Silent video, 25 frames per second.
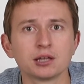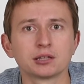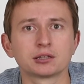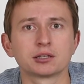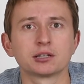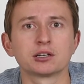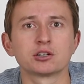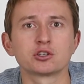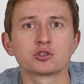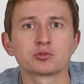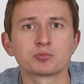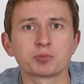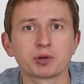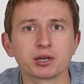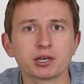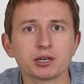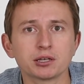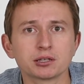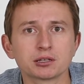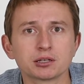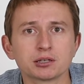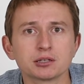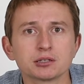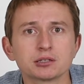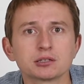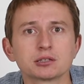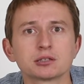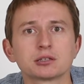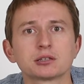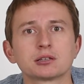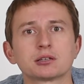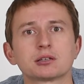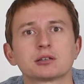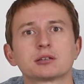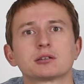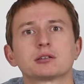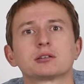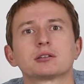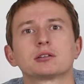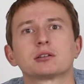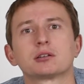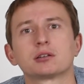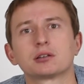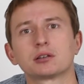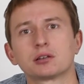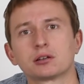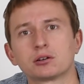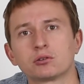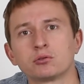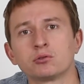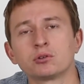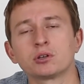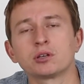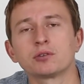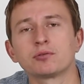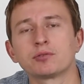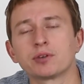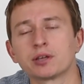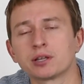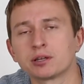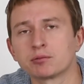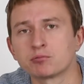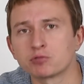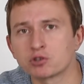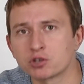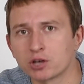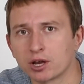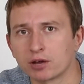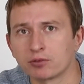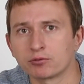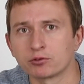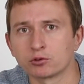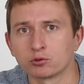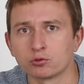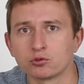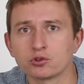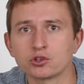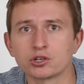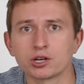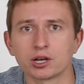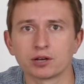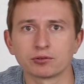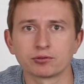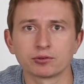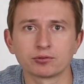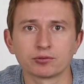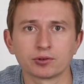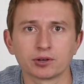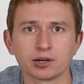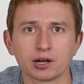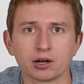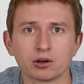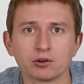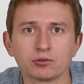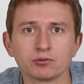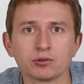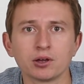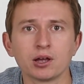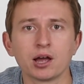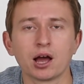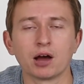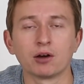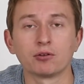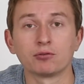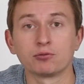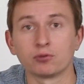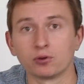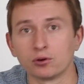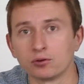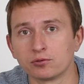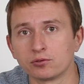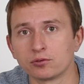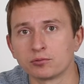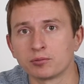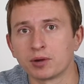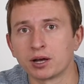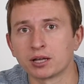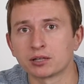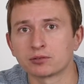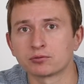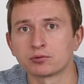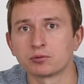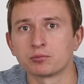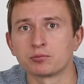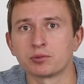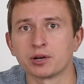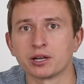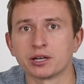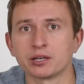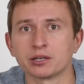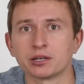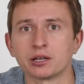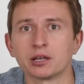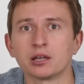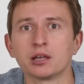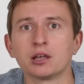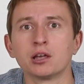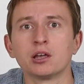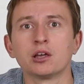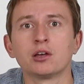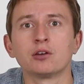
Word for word: dann entspricht das ungefähr dem Schärfe-Unschärfe-Verlauf auf Vollformat von Blende